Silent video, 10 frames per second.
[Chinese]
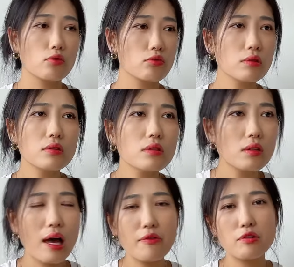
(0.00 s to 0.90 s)
我觉得这
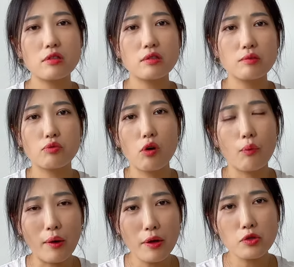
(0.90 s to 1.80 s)
个 iPhone 十四 Pro
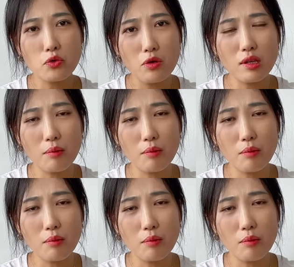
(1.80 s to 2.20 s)
完完全全